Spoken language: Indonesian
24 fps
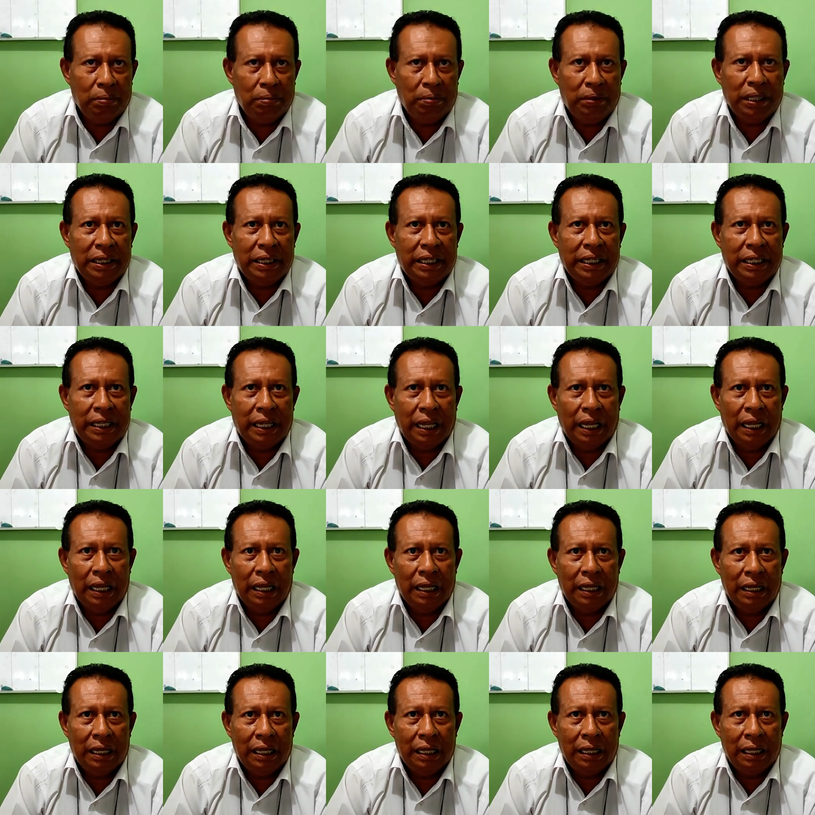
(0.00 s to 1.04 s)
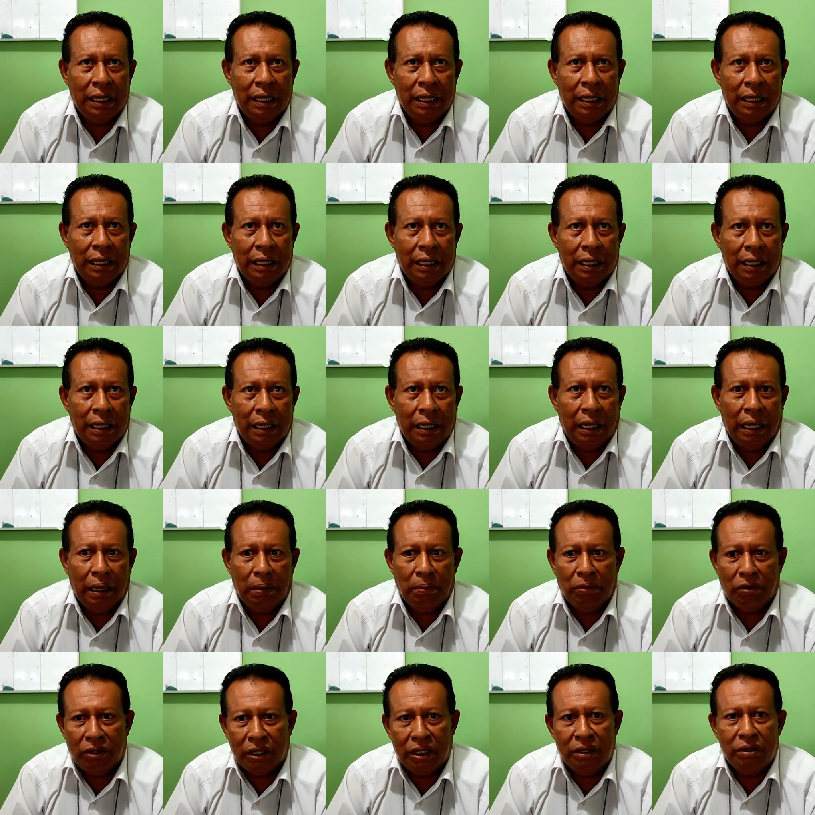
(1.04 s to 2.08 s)
B3. Ya
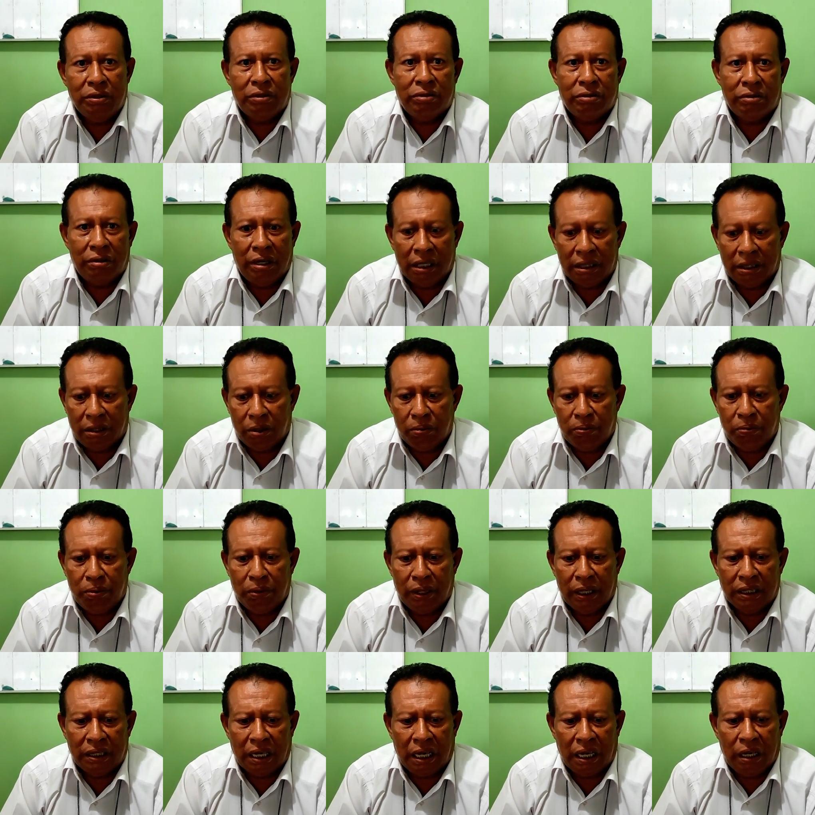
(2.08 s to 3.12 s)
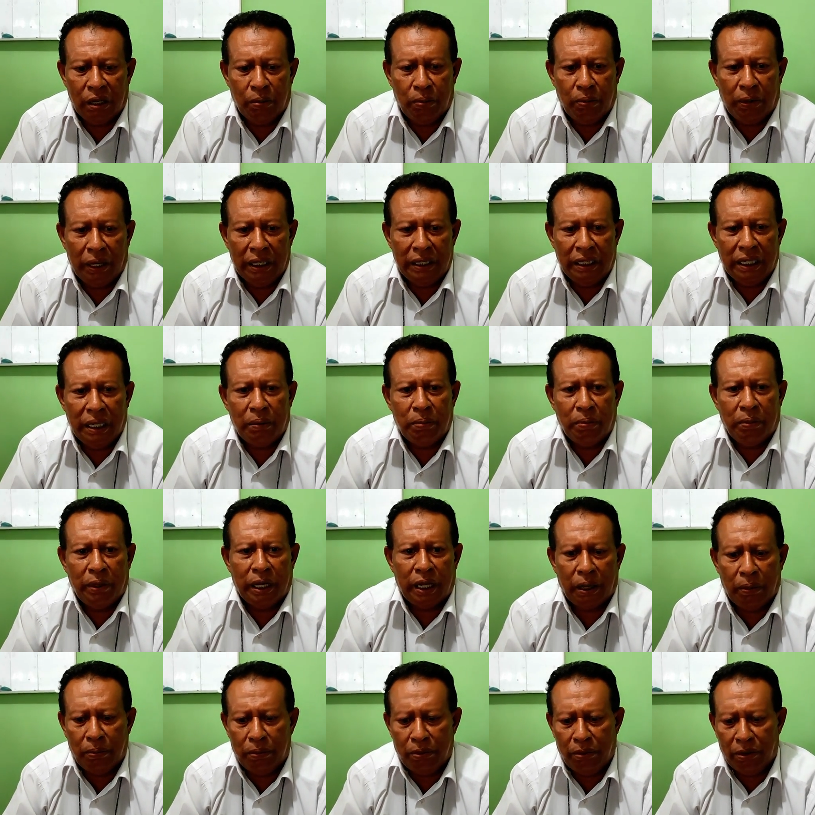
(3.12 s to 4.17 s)
mungkin sudah terumpukan terlalu banyak
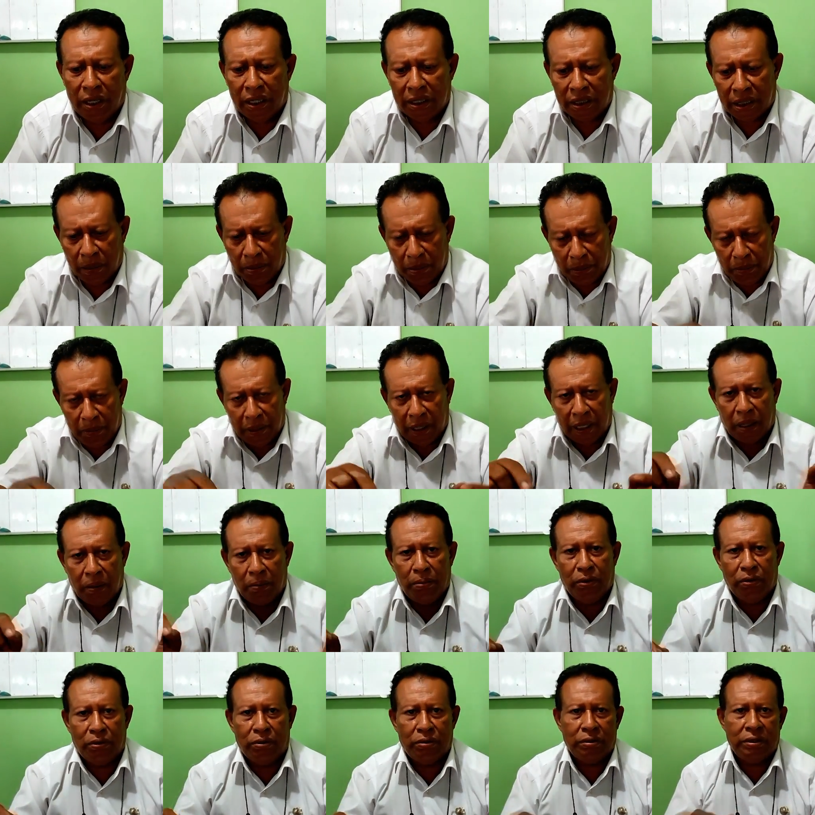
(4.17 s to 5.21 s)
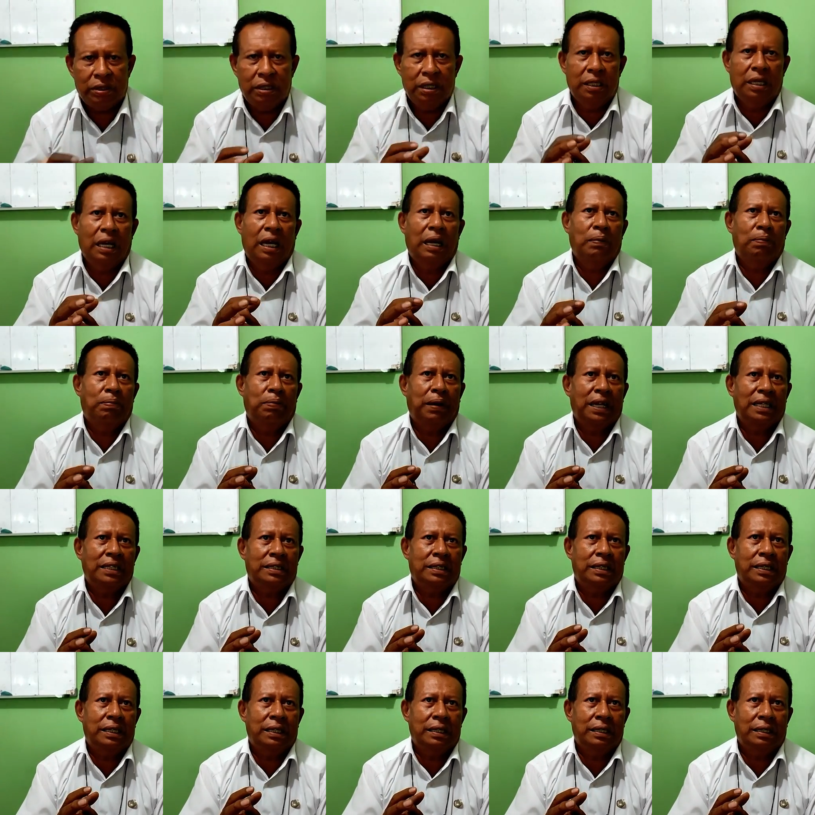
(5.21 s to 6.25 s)
mereka buang, tapi mereka bungkus di dalam
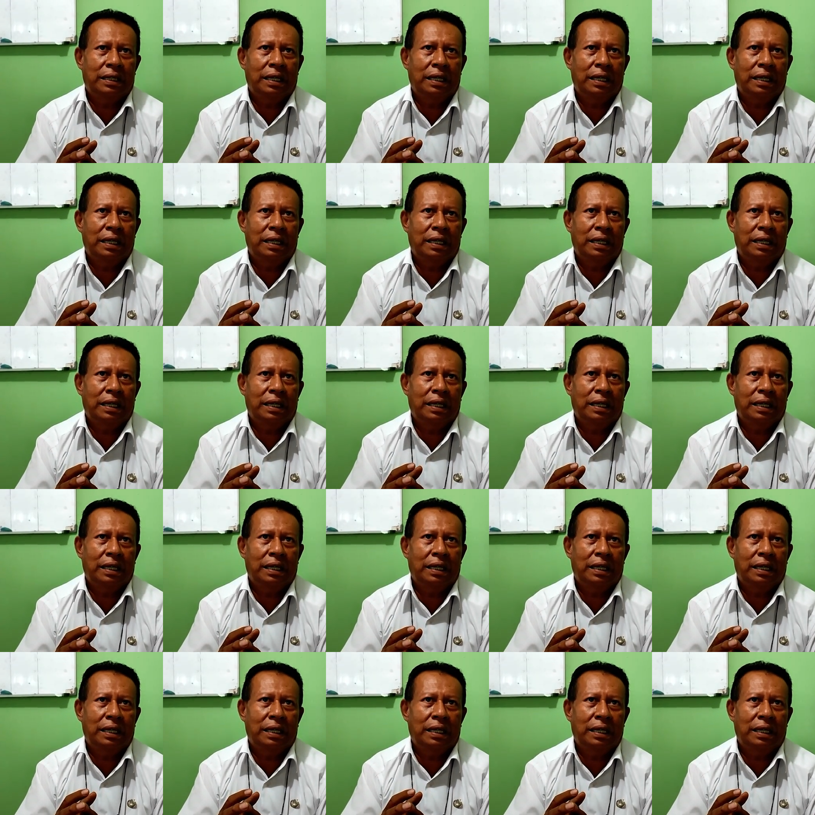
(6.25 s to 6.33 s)
plastik.